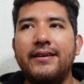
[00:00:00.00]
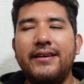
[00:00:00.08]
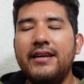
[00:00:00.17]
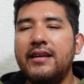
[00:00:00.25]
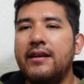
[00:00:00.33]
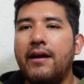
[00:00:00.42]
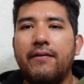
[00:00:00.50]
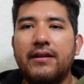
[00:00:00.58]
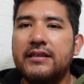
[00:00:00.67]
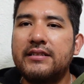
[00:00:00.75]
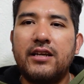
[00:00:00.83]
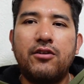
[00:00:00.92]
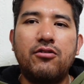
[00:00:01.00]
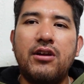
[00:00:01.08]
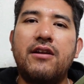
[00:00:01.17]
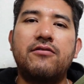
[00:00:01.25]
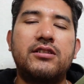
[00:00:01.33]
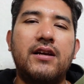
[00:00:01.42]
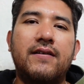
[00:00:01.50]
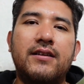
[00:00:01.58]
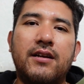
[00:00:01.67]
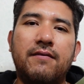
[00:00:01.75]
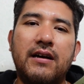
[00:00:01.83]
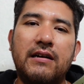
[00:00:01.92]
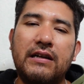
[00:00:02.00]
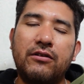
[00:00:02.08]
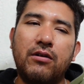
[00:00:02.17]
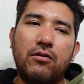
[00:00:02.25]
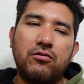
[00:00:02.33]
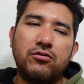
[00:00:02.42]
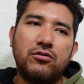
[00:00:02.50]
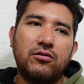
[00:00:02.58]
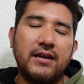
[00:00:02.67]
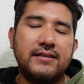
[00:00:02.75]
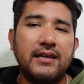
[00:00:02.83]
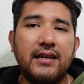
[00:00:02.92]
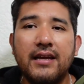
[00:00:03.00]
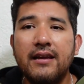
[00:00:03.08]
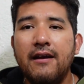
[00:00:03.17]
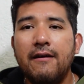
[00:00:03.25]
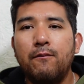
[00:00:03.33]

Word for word: y la verdad es que yo ya no estaba trabajando a gusto. Así que